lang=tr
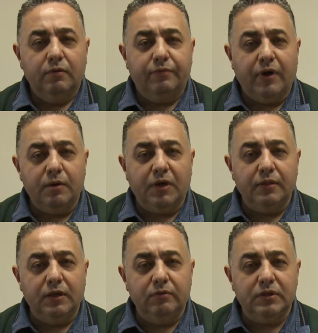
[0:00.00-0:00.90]

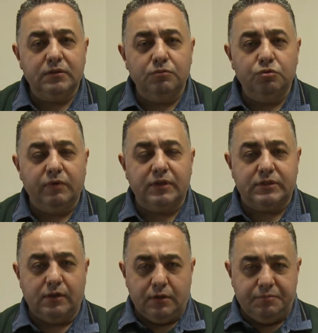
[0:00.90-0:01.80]
Ferman devletin,
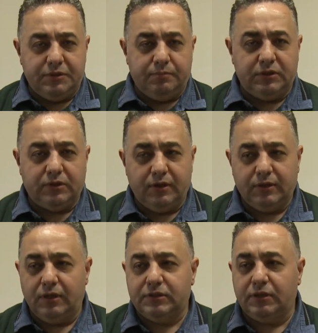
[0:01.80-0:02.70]
üniversiteler bizimdir.
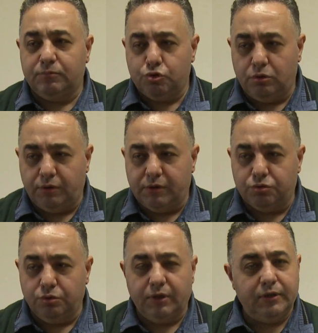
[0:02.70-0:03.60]
Arkadaşlar bu sloganı
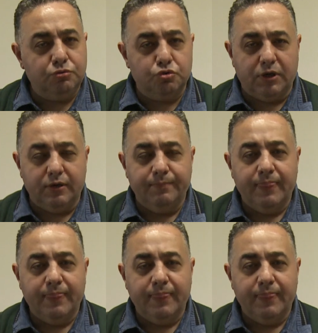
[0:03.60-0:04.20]
atıyor. E güzel.